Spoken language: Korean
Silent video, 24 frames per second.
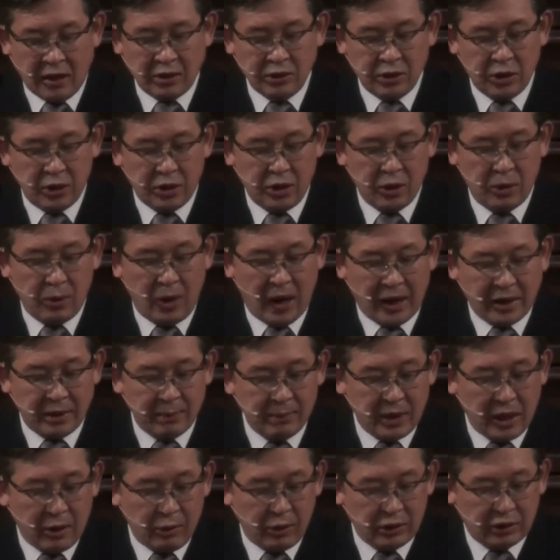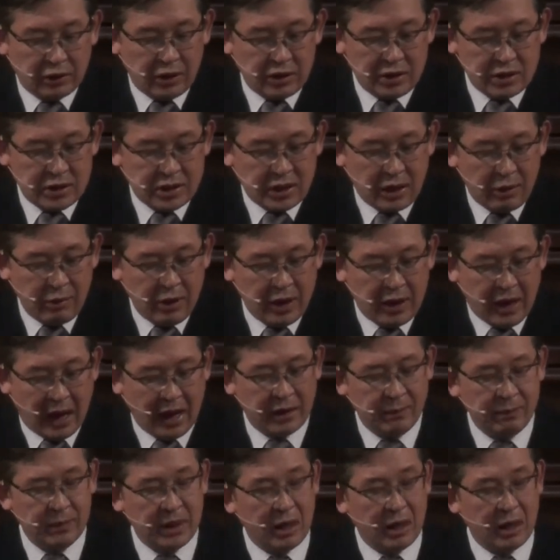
이상적이고 아름다웠던 사회,